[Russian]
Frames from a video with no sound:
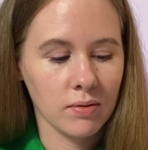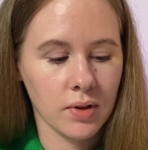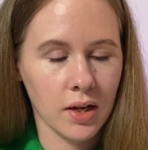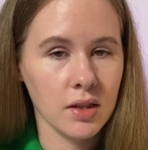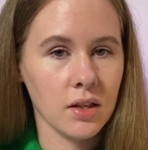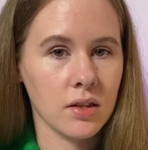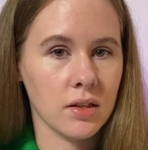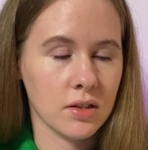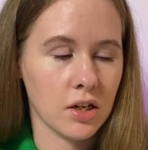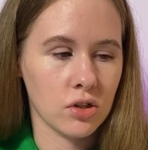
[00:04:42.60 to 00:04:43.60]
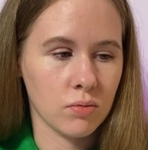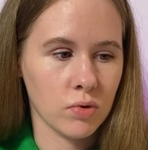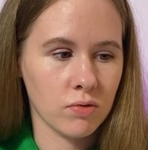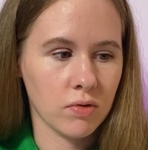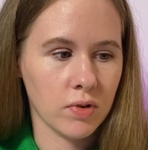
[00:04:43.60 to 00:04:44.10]
это однозначно
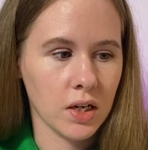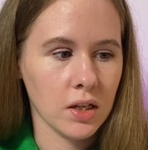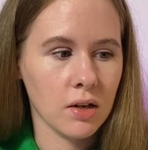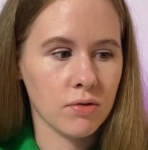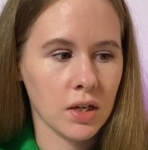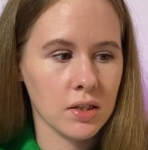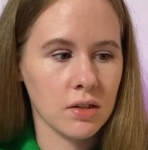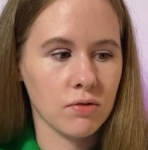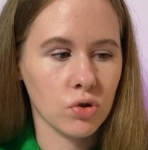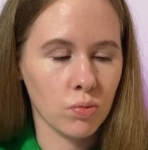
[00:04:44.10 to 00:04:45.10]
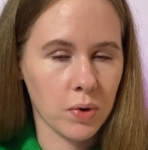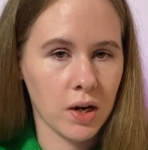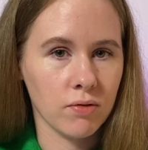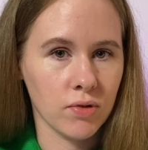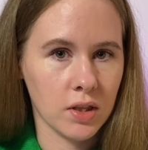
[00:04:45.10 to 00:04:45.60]
мой фаворит. Лифтактив
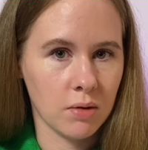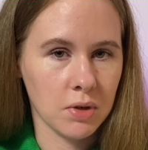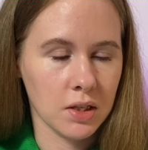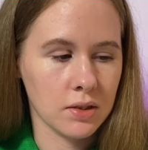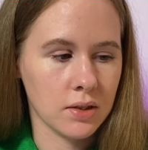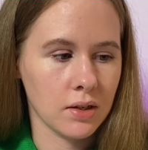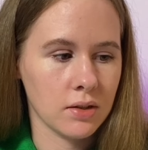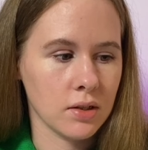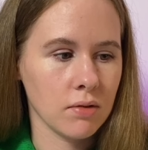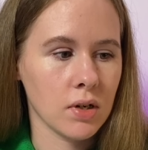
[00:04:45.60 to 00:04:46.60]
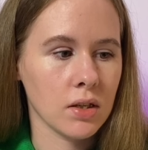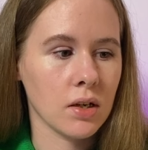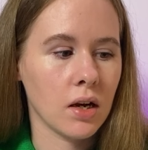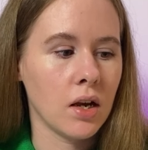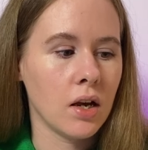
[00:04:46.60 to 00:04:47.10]
Супрем витамин С
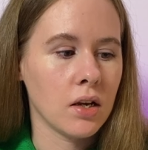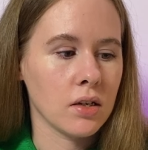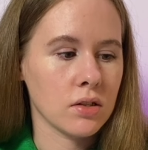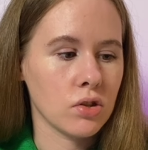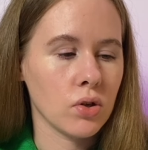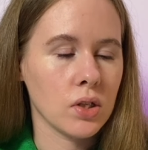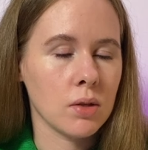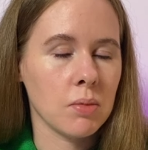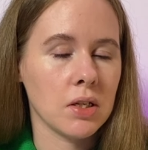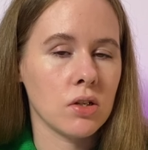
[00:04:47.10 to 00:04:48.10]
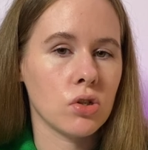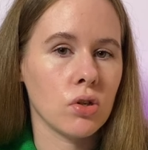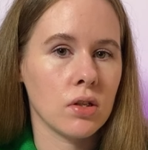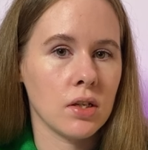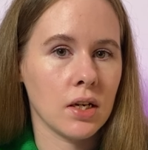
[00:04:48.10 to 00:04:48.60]
сыворотка. Стоит отметить, что
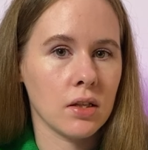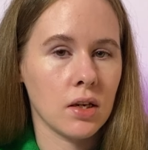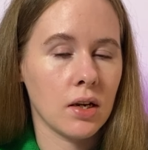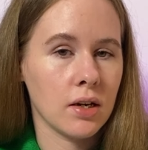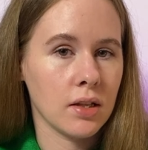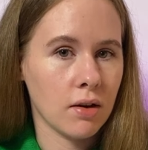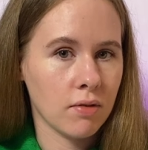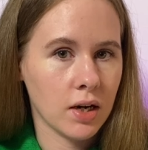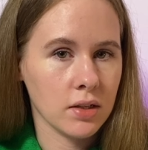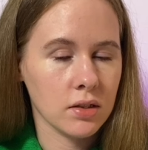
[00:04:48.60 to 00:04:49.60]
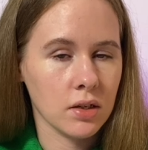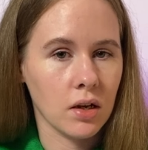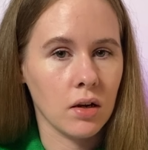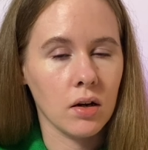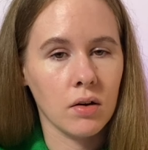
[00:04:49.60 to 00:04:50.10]
это некоторая
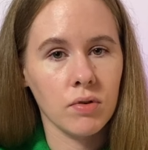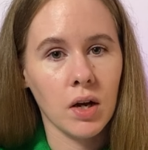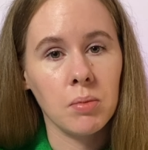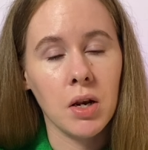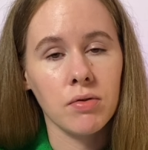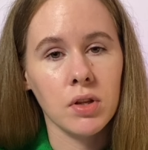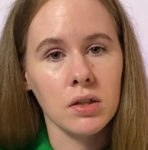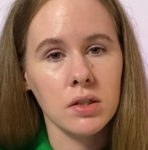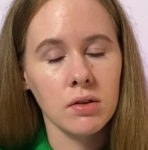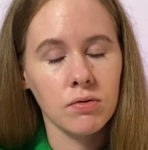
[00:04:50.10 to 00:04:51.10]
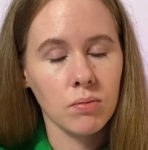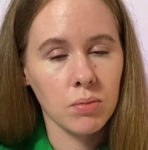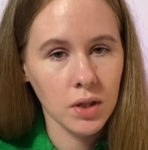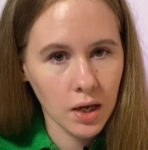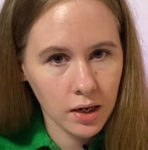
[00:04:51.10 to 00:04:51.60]
реновация. А, в гамме лифтактив
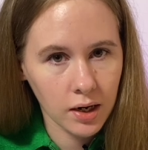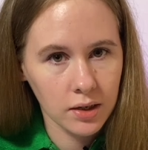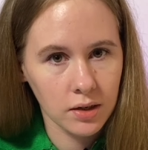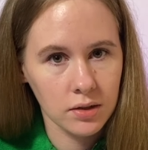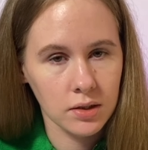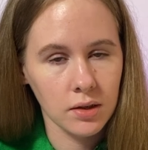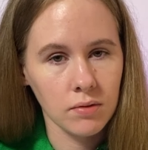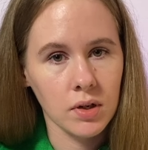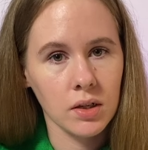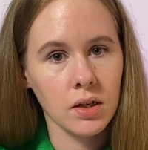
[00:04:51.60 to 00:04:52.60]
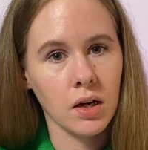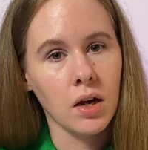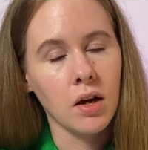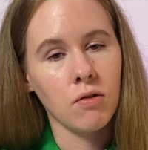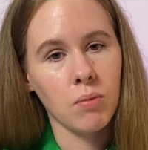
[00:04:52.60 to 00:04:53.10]
была ранее сыворотка
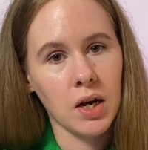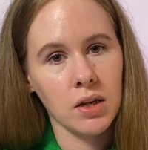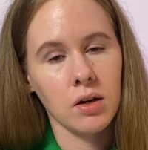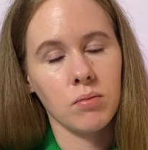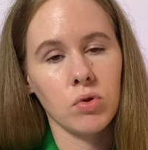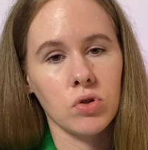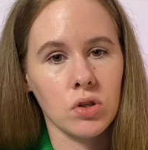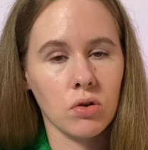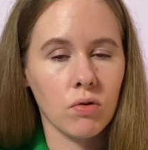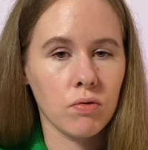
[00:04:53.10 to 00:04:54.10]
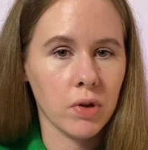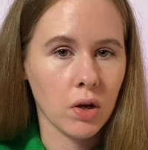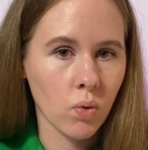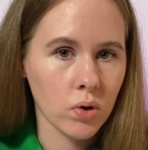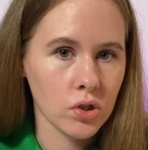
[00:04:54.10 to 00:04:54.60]
в маленьком тоже таком
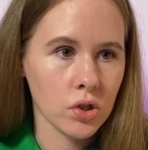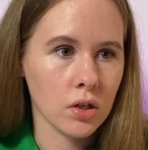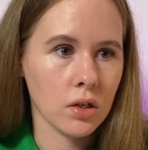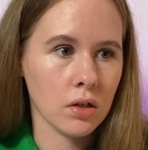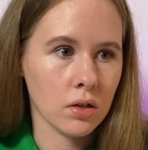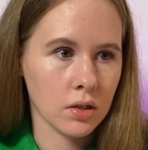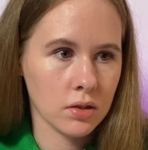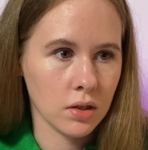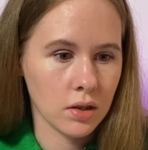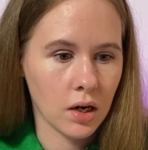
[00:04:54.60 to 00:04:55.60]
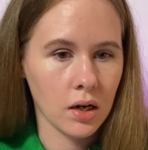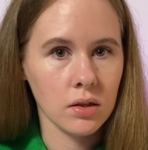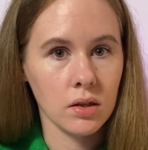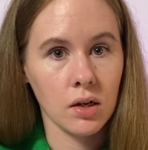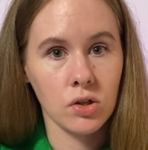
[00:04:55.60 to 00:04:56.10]
флакончике,
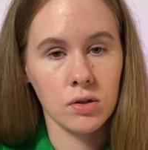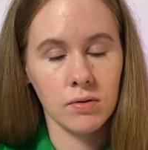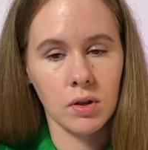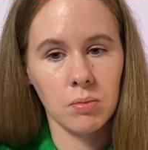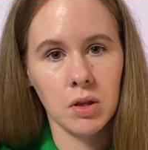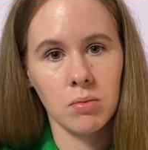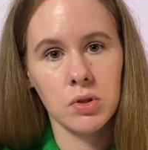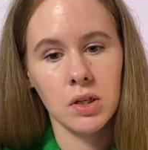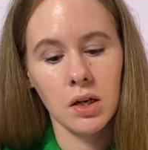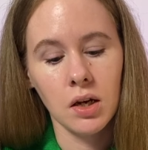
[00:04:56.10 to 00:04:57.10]
концентрат также с витамином С,